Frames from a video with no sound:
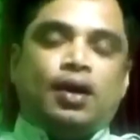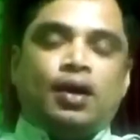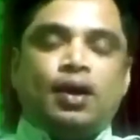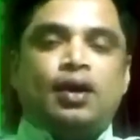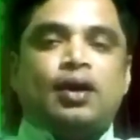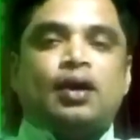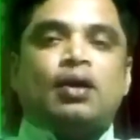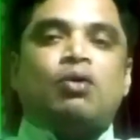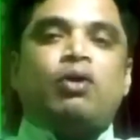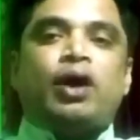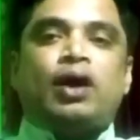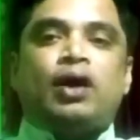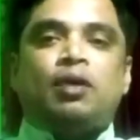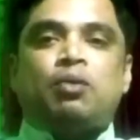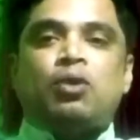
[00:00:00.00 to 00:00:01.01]
এটাকে
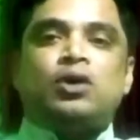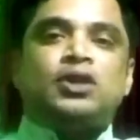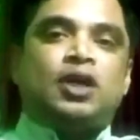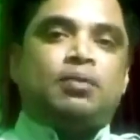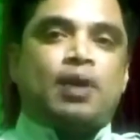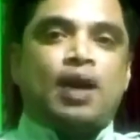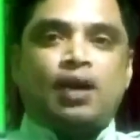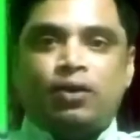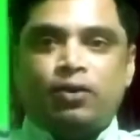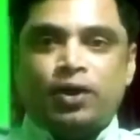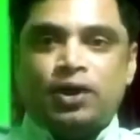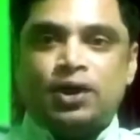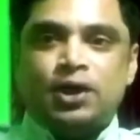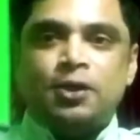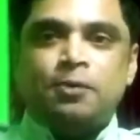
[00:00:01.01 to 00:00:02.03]
কয়েকটি পর্যায়ে ভাগ
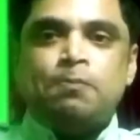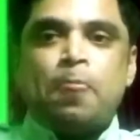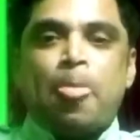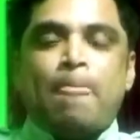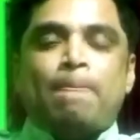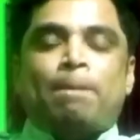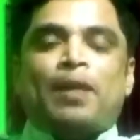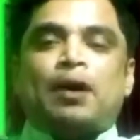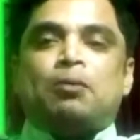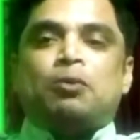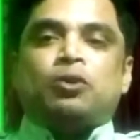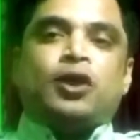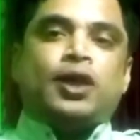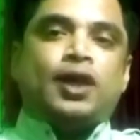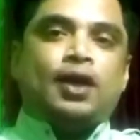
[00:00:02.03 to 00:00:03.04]
করেছি তার
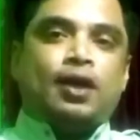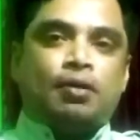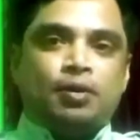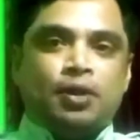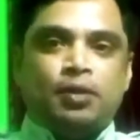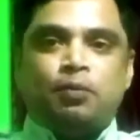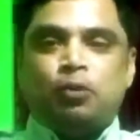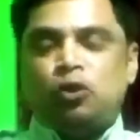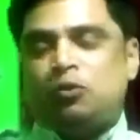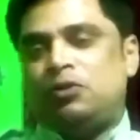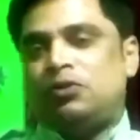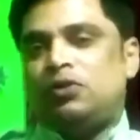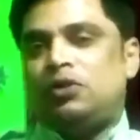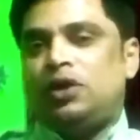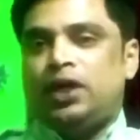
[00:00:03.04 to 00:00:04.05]
মধ্যে আমি প্রথমে
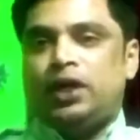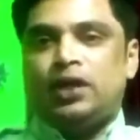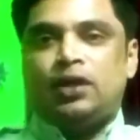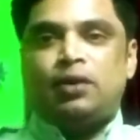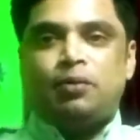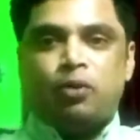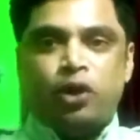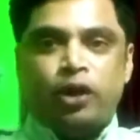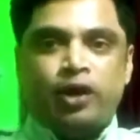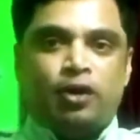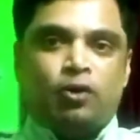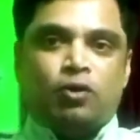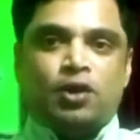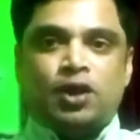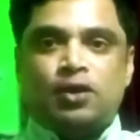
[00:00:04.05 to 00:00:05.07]
যদি এজেন্ট পয়েন্টের
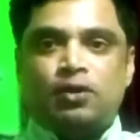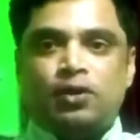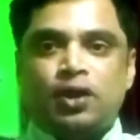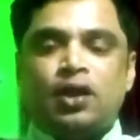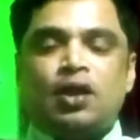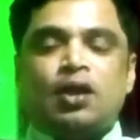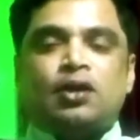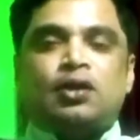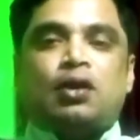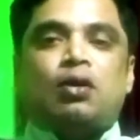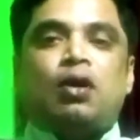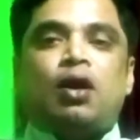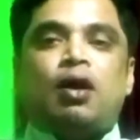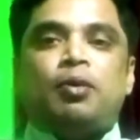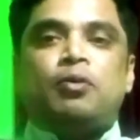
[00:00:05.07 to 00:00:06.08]
কথা ধরি তাহলে
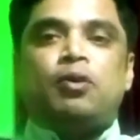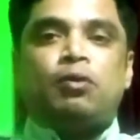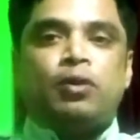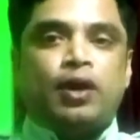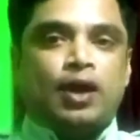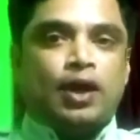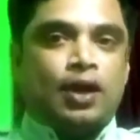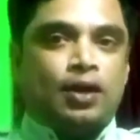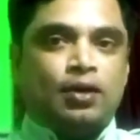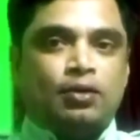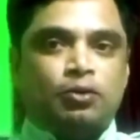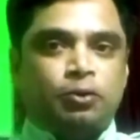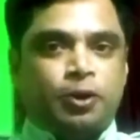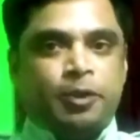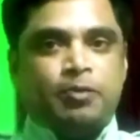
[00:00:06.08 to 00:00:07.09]
আমি বলবো এখানে
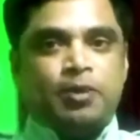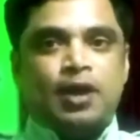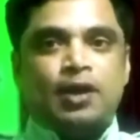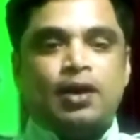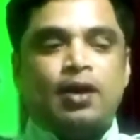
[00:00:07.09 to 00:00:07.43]
দুইটি ভাগ